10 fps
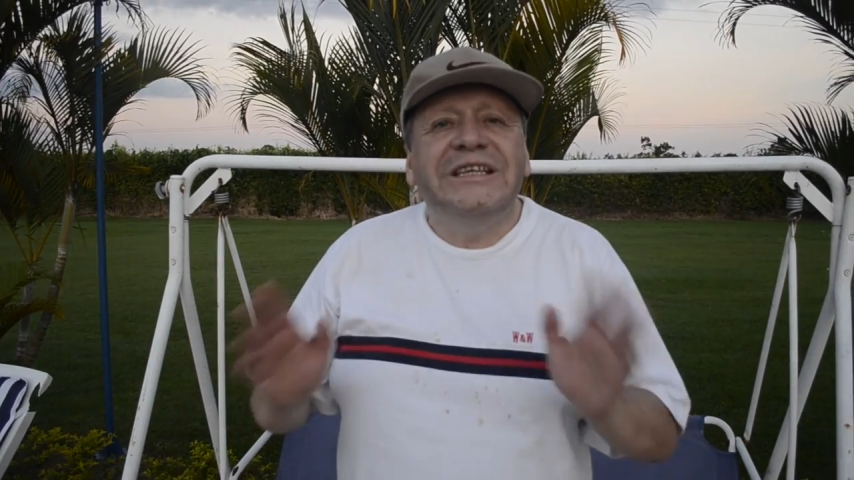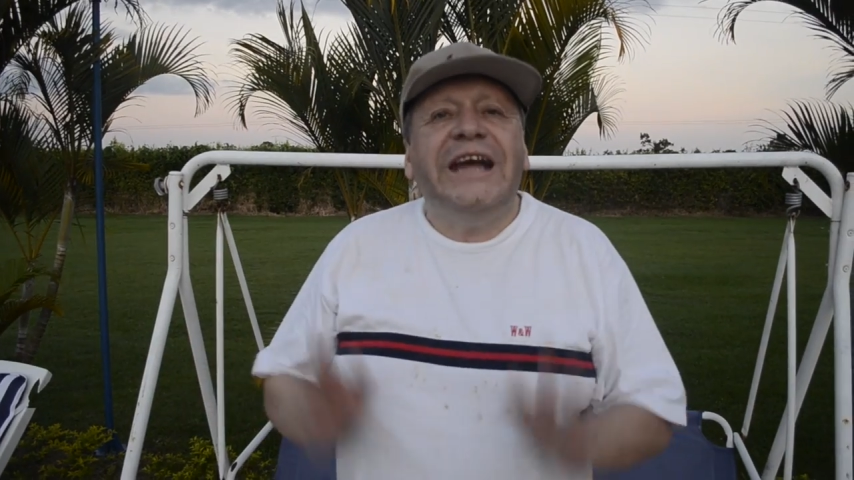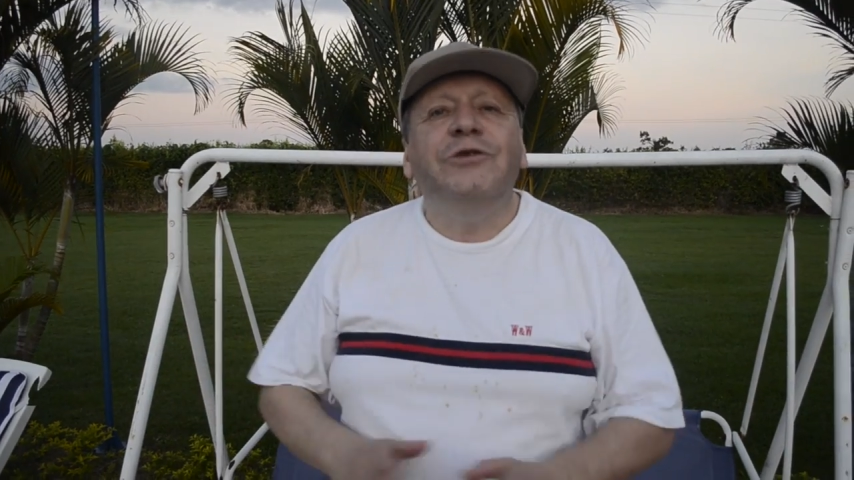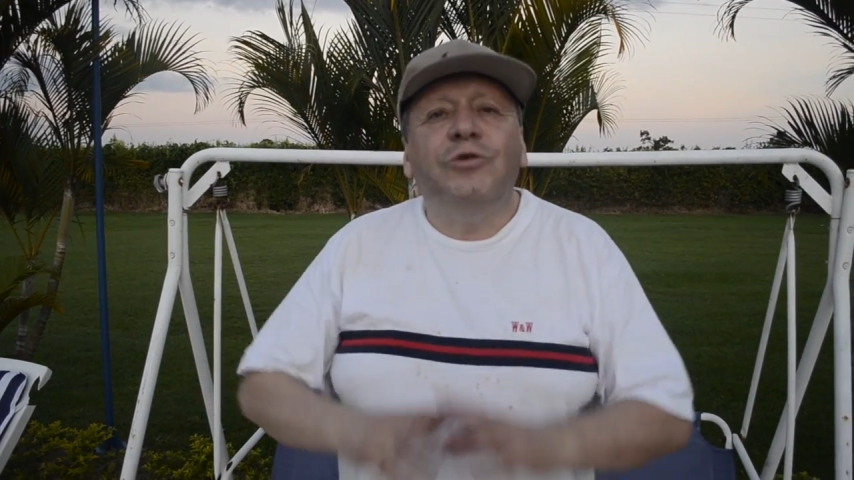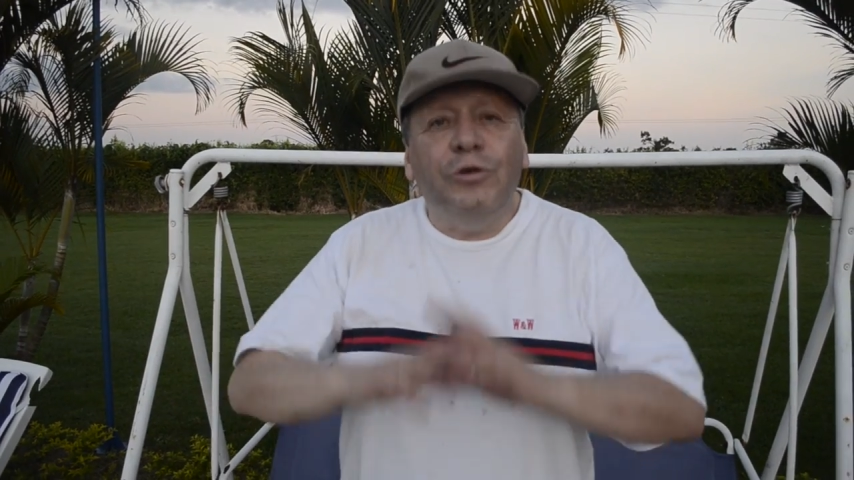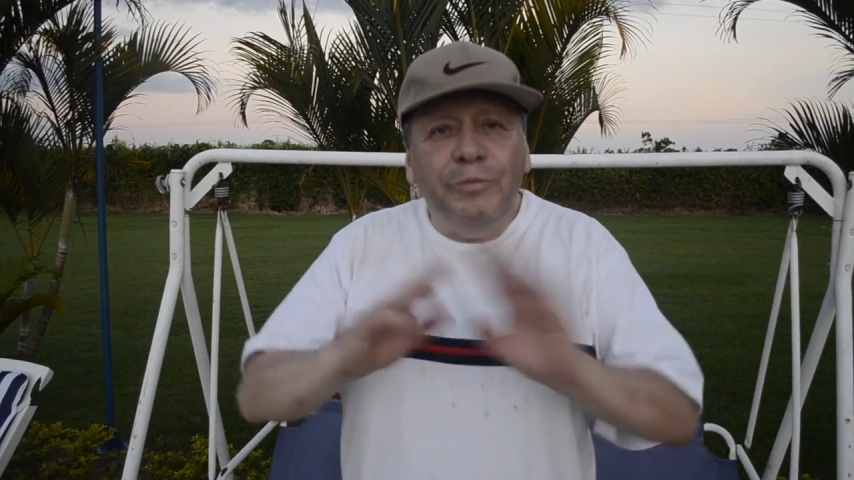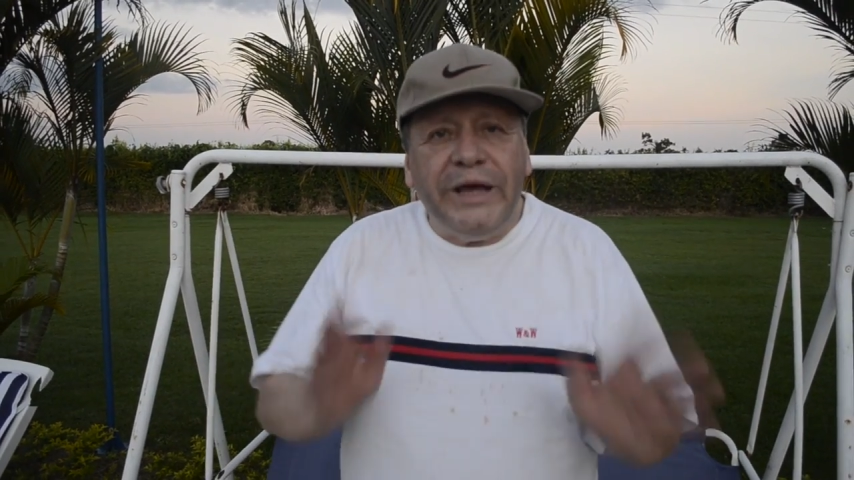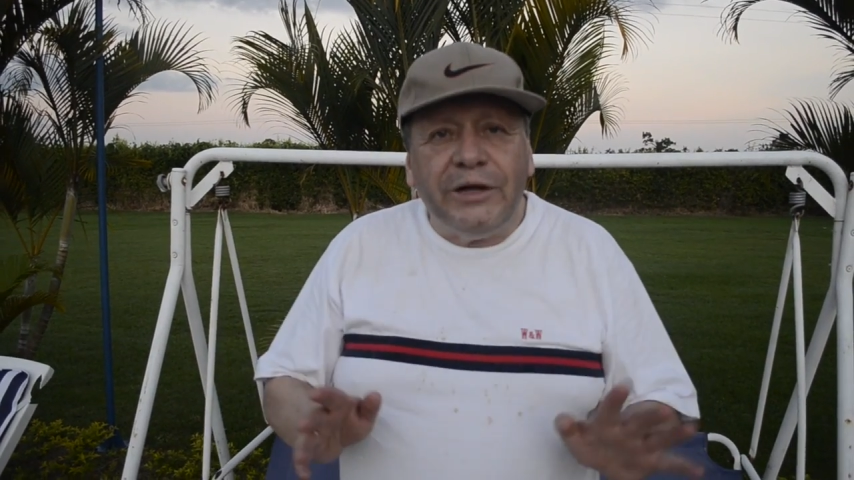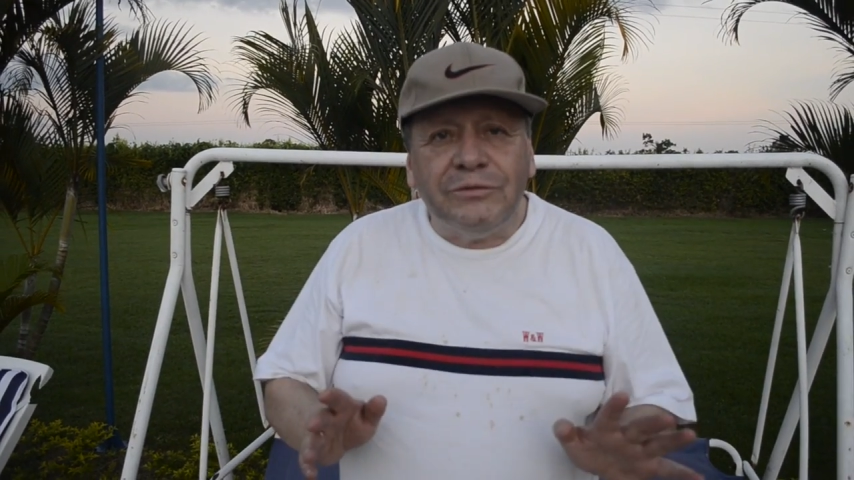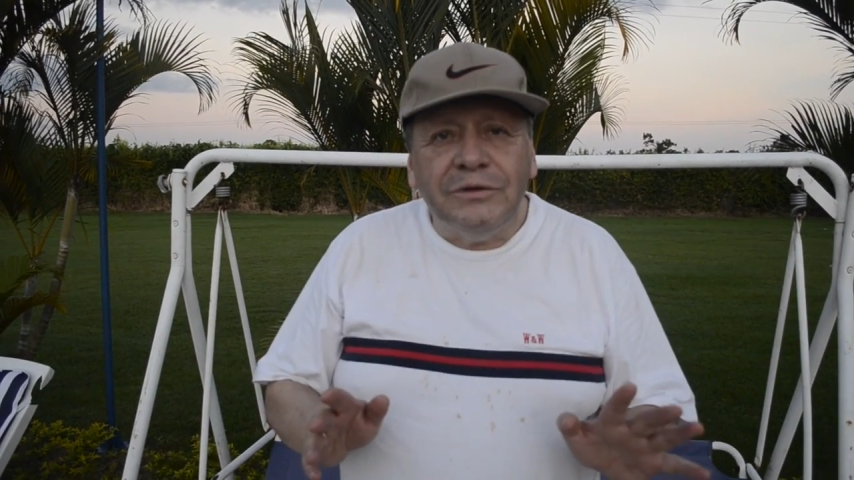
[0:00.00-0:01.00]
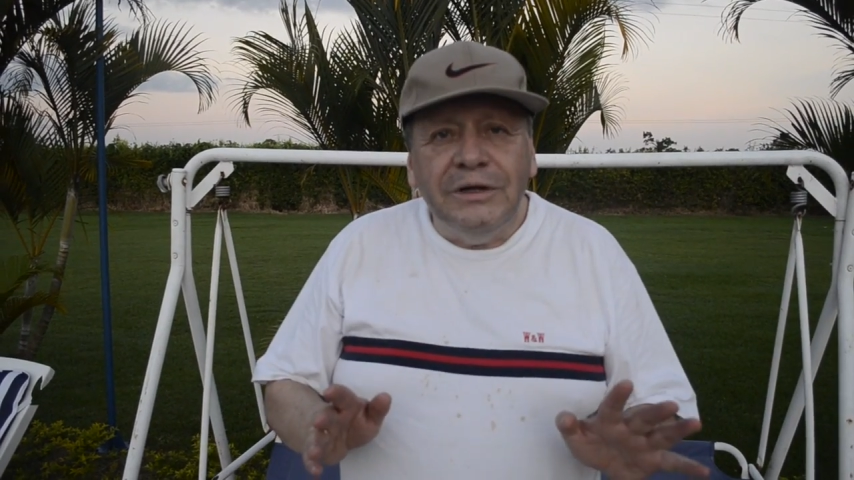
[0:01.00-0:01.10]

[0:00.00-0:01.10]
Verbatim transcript: llano colombiano,